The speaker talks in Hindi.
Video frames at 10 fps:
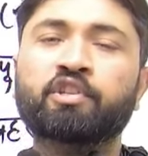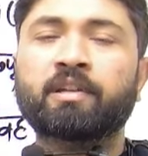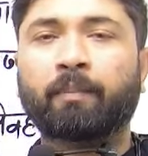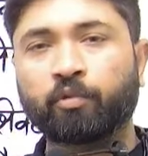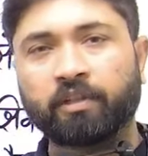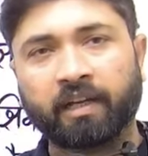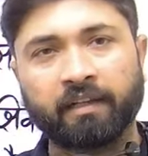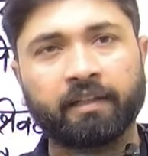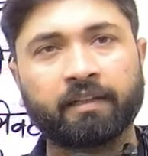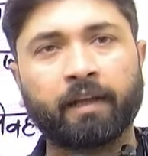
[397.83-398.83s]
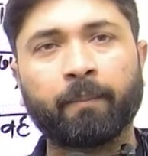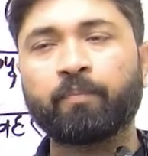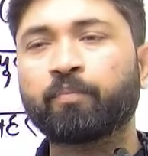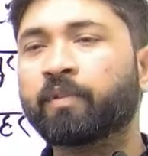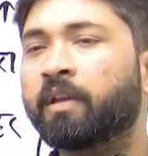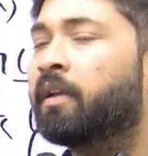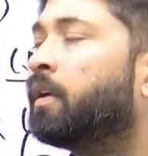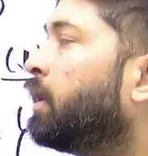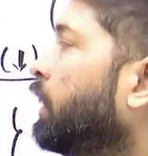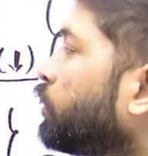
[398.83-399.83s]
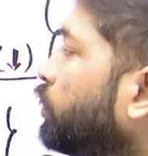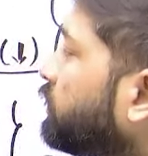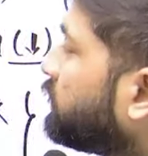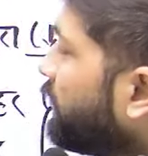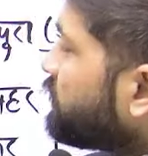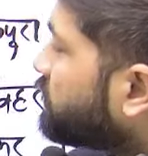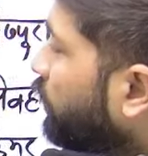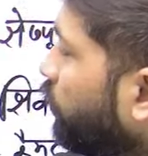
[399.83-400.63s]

आपको दिखाई देता है तो दस करोड़